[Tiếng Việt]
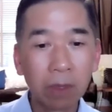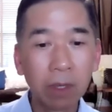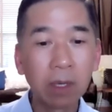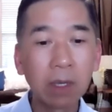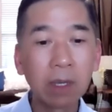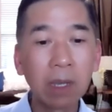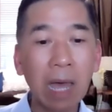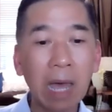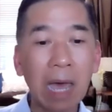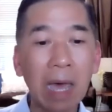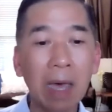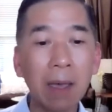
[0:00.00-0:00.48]
Tức
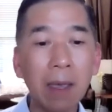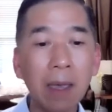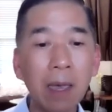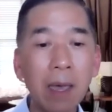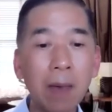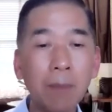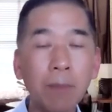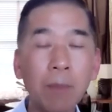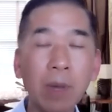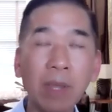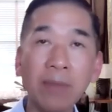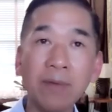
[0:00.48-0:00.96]
là
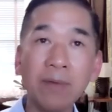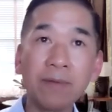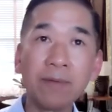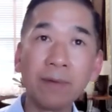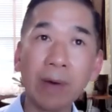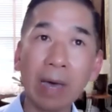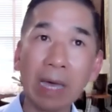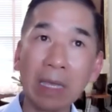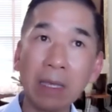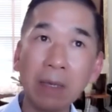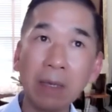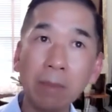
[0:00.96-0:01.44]
mình
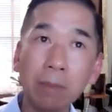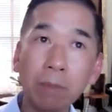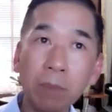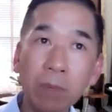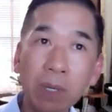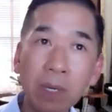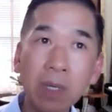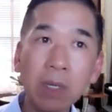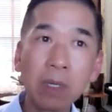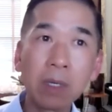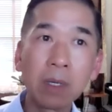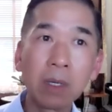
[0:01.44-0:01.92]
phải
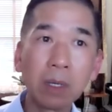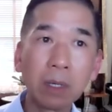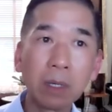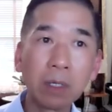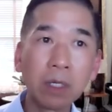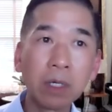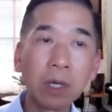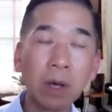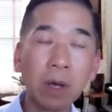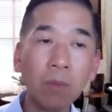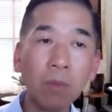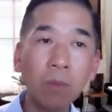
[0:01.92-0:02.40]
biết
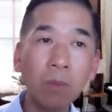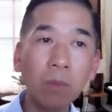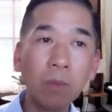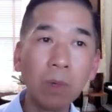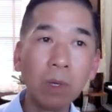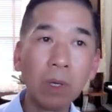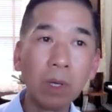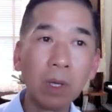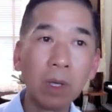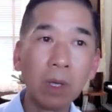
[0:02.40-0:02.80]
sống